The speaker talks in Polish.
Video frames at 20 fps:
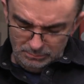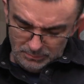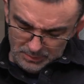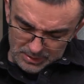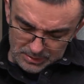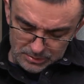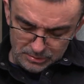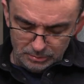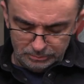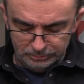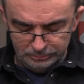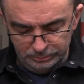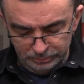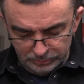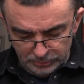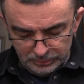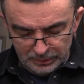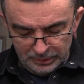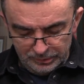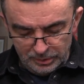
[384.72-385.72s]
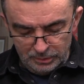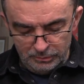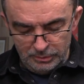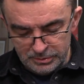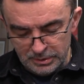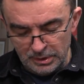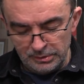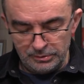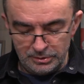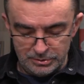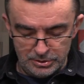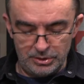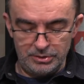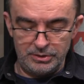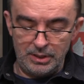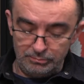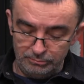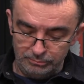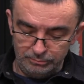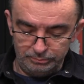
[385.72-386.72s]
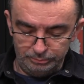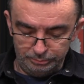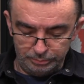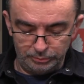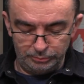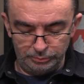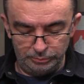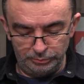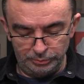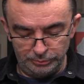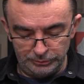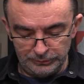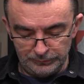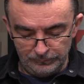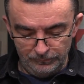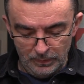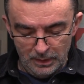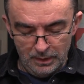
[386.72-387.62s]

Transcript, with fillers: Zresztą ona cały czas gdzieś tam pokutuje.